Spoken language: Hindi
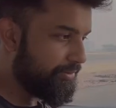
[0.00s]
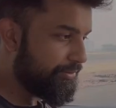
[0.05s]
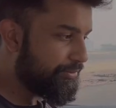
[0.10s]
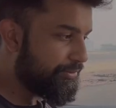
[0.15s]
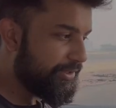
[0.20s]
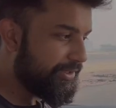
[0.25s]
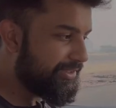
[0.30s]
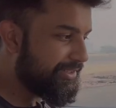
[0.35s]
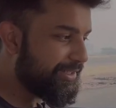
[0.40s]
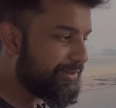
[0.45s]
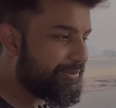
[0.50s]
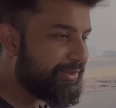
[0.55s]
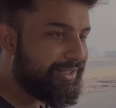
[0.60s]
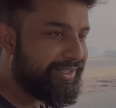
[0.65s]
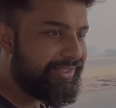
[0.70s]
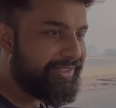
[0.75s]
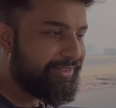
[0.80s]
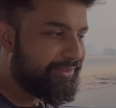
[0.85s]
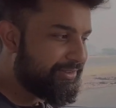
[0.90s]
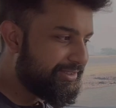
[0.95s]
फ्यूचर में
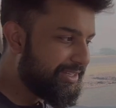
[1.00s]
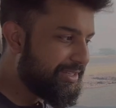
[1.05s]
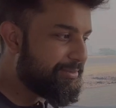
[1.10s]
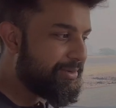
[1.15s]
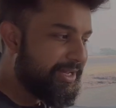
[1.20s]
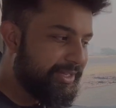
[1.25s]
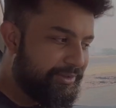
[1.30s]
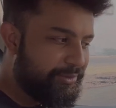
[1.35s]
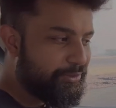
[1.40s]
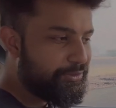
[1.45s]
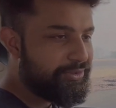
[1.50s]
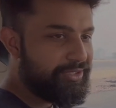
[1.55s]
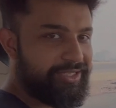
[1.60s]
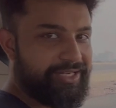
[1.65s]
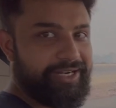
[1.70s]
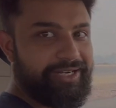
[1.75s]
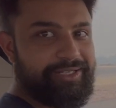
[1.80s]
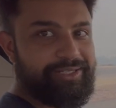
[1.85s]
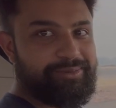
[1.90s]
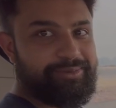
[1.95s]
इसके बाद दूसरी
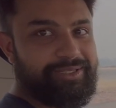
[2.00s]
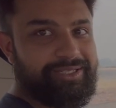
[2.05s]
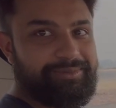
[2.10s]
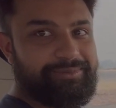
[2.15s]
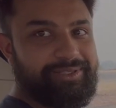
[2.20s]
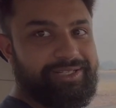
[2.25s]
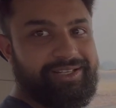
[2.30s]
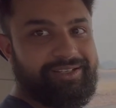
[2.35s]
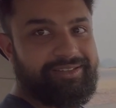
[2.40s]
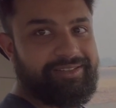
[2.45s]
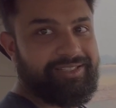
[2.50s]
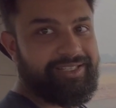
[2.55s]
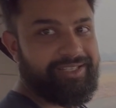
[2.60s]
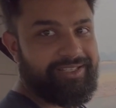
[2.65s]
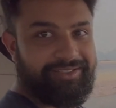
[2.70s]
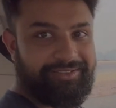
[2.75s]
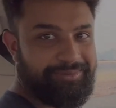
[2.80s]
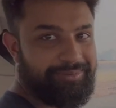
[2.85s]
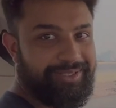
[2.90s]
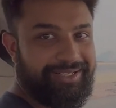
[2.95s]
गाड़ियों में कमी लगती है
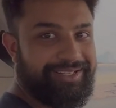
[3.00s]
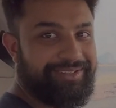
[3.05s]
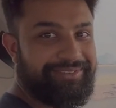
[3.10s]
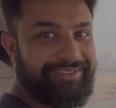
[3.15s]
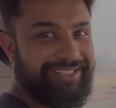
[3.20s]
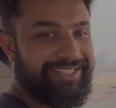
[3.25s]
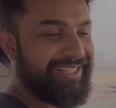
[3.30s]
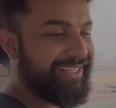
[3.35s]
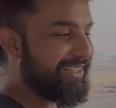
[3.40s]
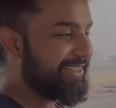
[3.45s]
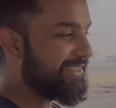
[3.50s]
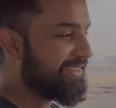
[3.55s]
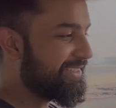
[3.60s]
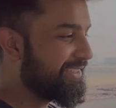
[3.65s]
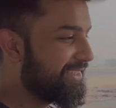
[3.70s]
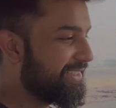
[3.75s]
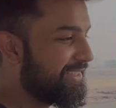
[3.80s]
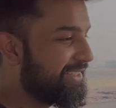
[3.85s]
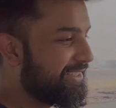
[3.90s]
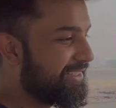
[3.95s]
इसमें कमी नहीं लगती
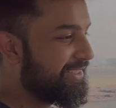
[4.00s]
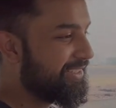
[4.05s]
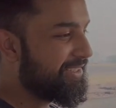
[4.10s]
बट